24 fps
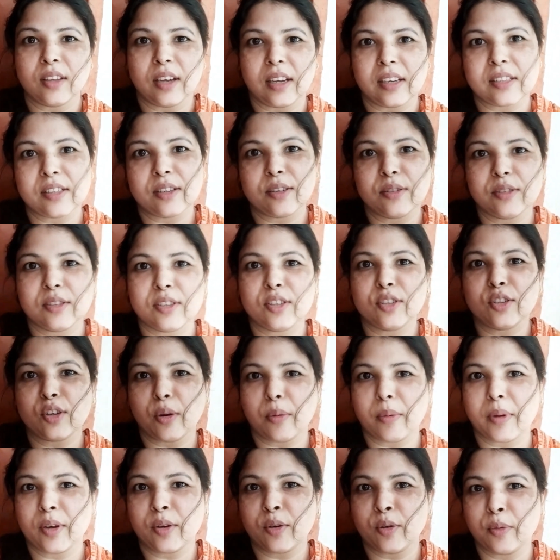আশা করছি
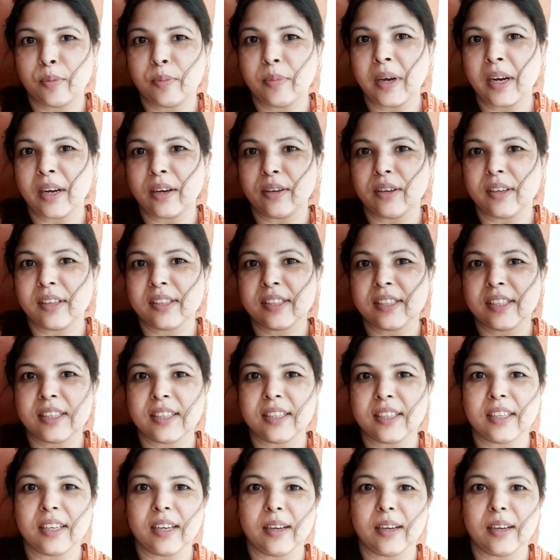সবাই খুব ভালো আছেন